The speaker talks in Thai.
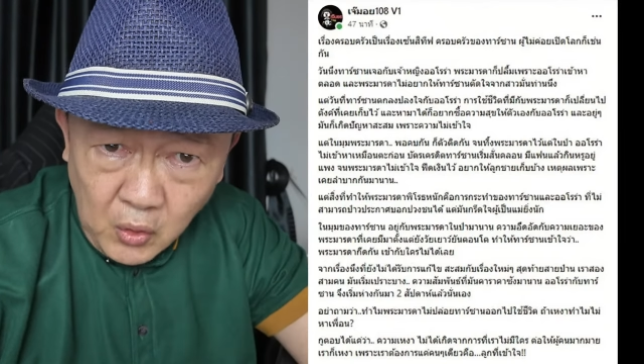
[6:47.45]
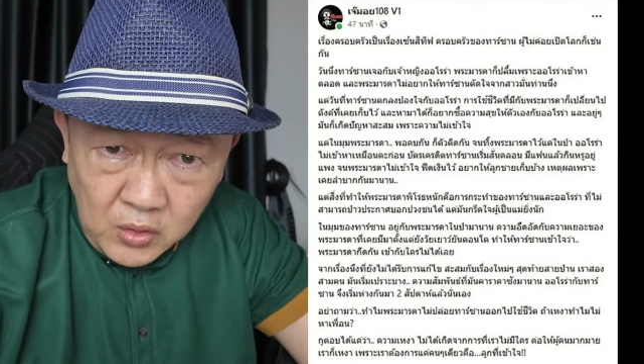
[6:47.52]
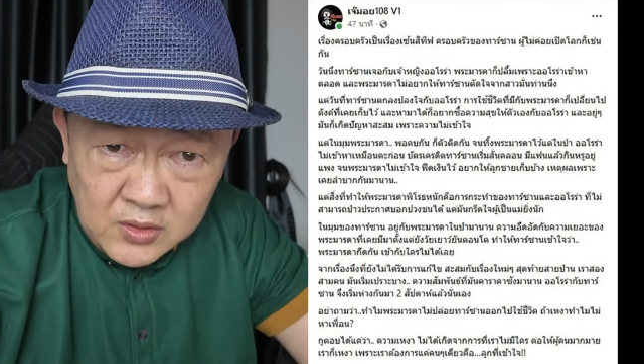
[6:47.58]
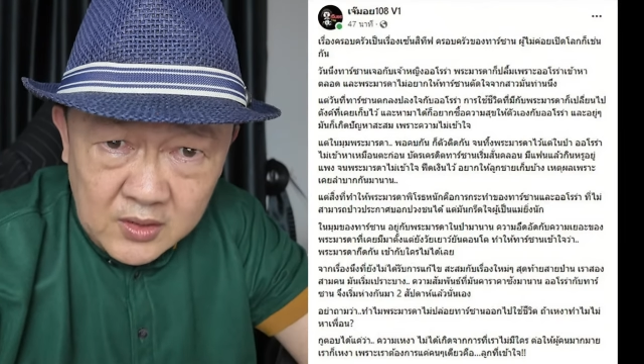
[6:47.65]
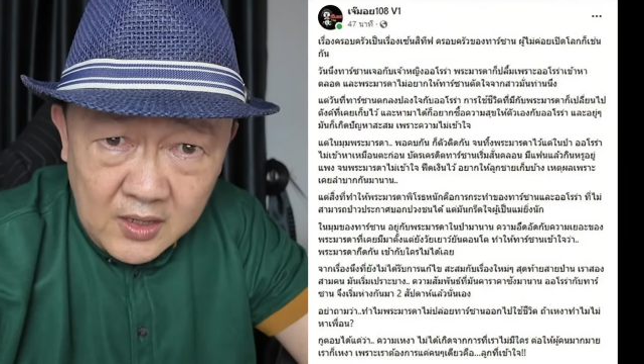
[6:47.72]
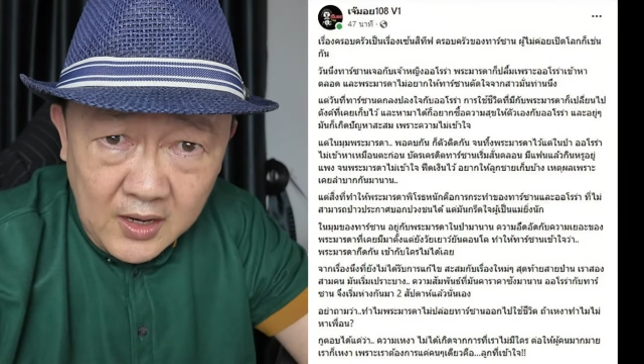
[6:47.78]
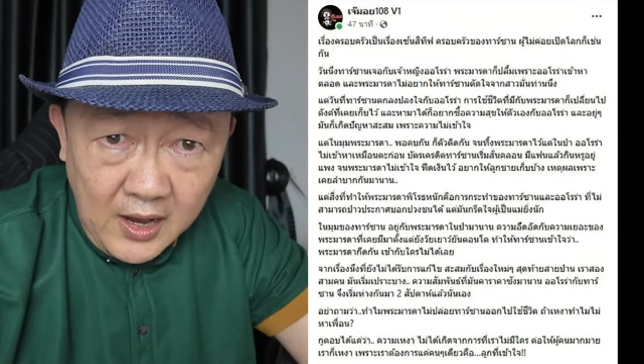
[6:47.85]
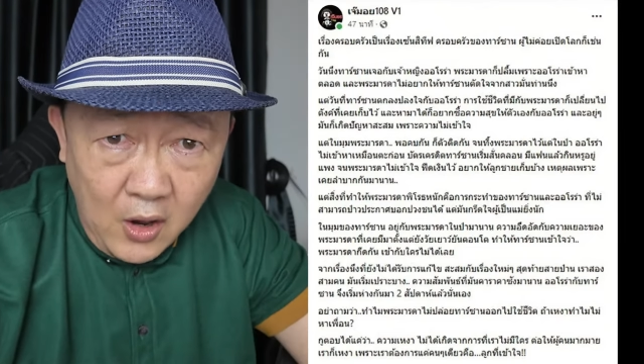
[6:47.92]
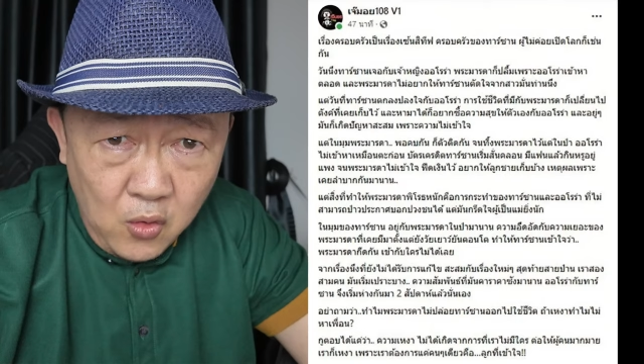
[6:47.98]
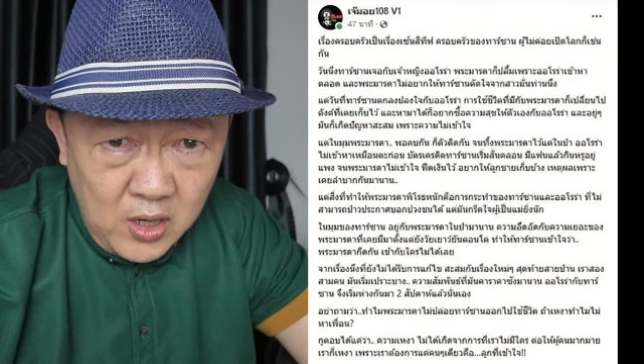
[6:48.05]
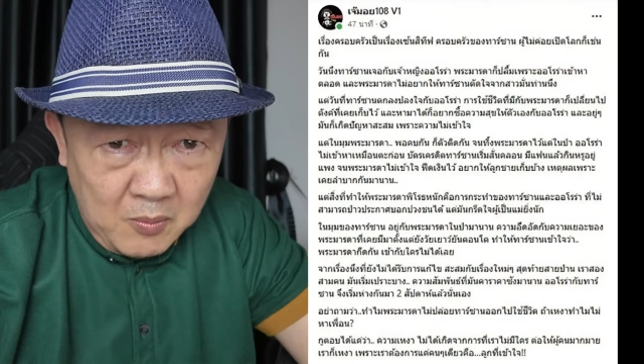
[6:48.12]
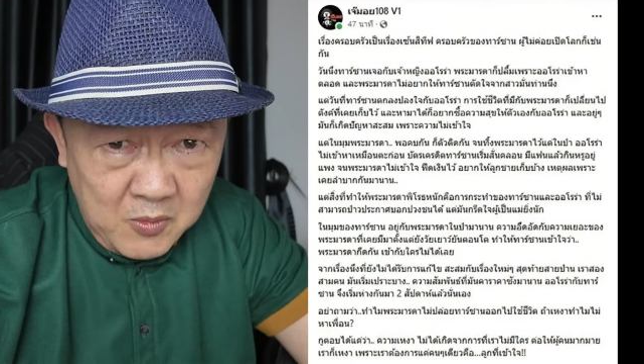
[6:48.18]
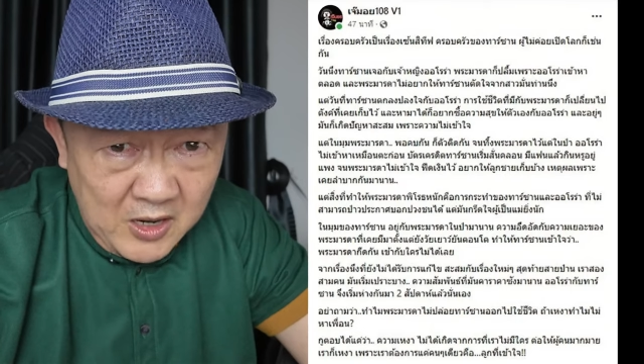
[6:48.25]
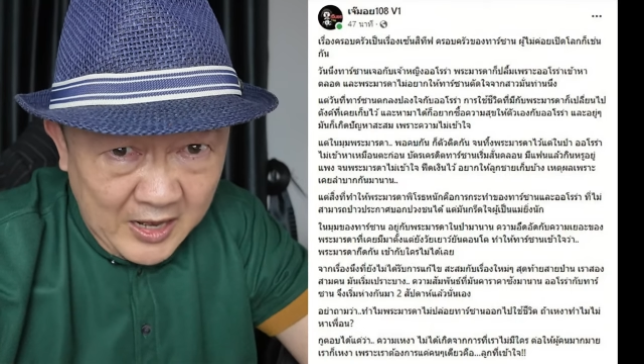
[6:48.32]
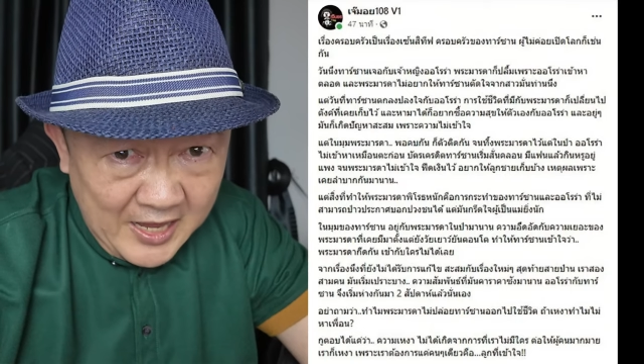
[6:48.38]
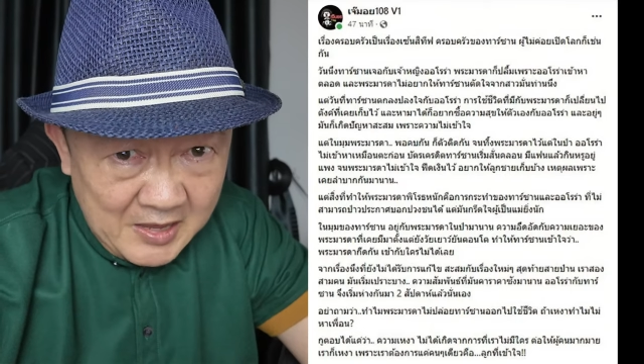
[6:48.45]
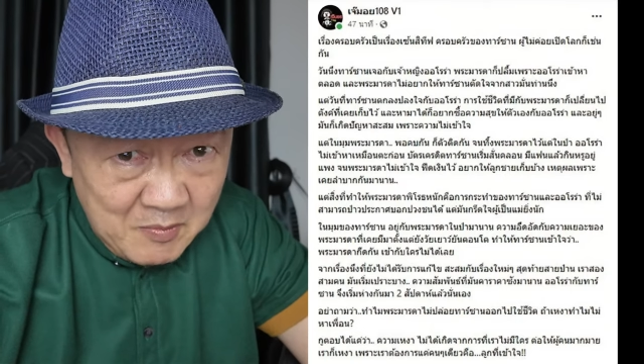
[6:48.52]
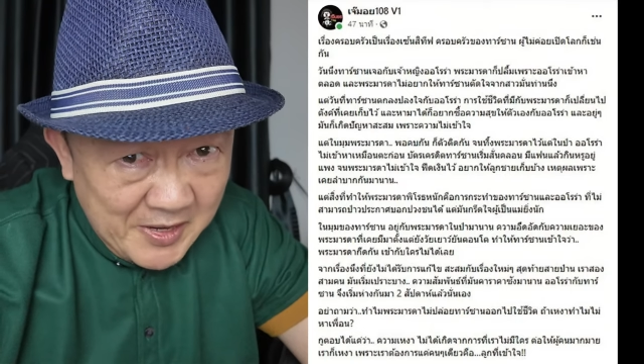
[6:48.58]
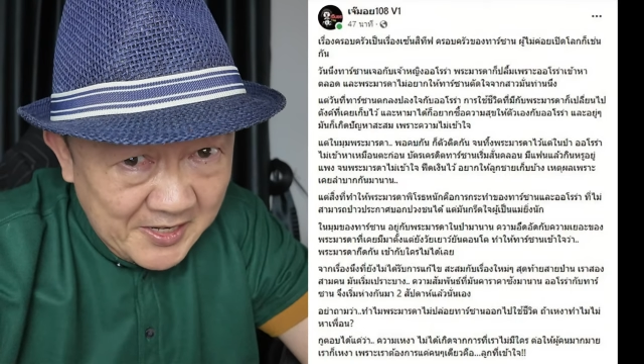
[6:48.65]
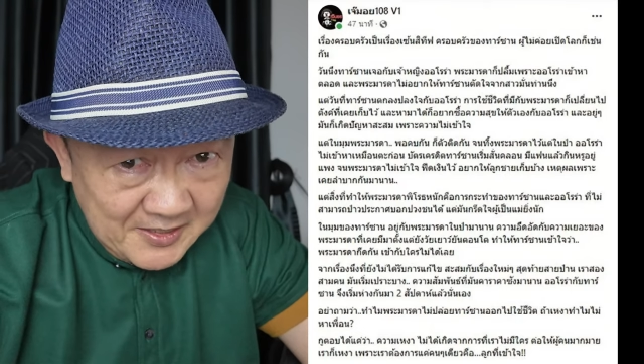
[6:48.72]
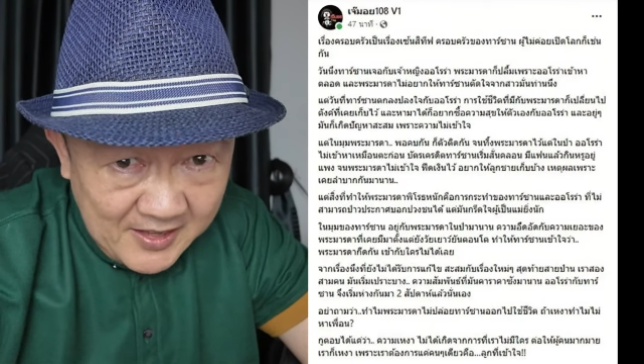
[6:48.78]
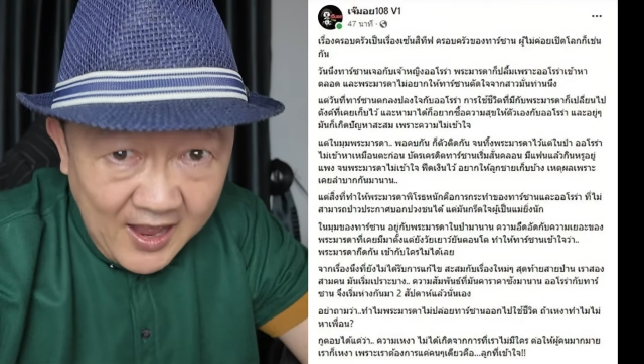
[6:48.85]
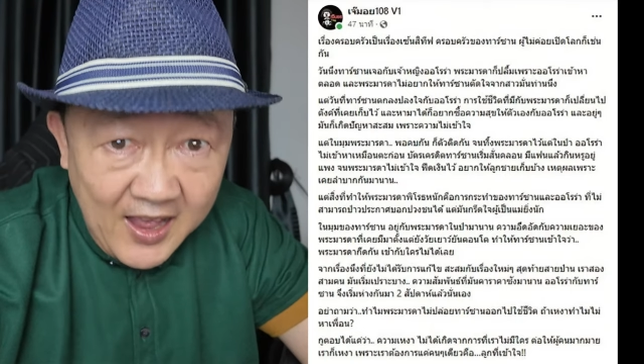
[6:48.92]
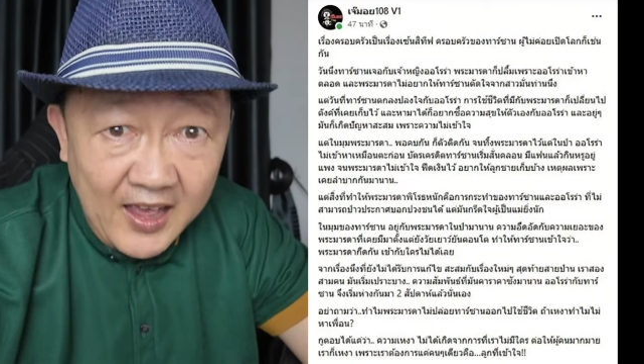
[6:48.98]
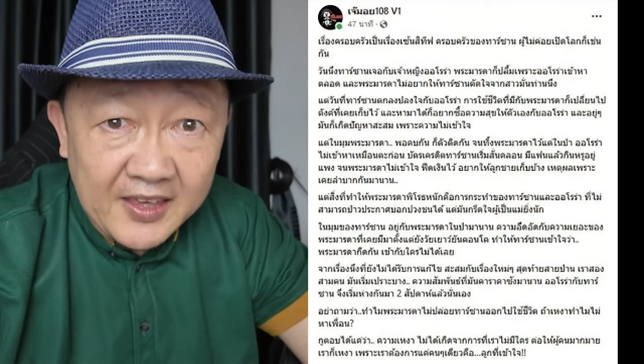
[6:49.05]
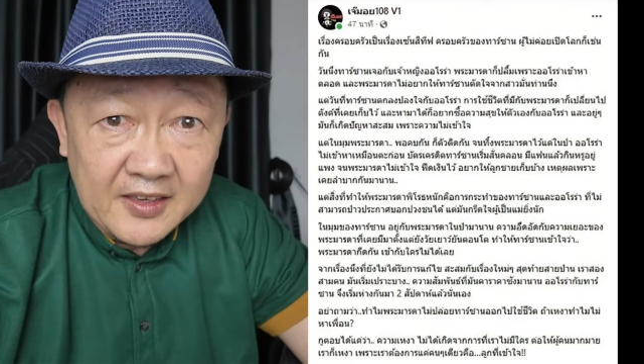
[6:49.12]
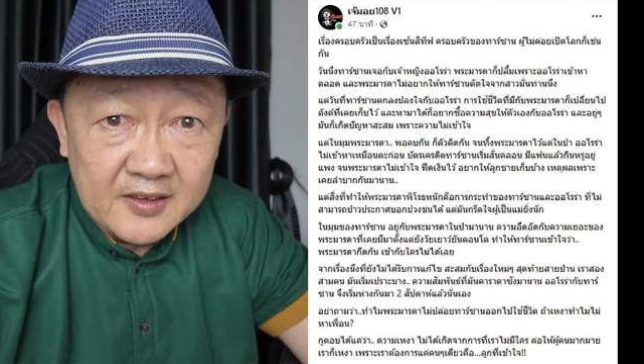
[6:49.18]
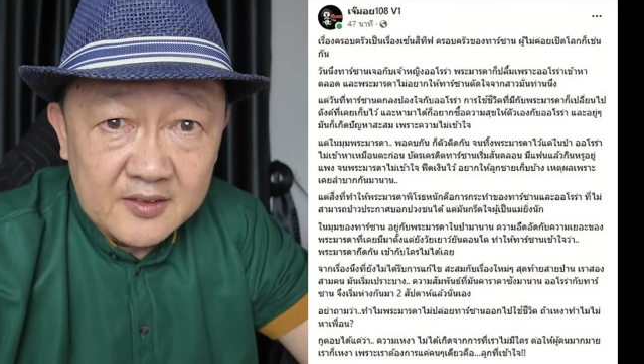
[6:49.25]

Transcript: ตนเข้ากับใครไม่ได้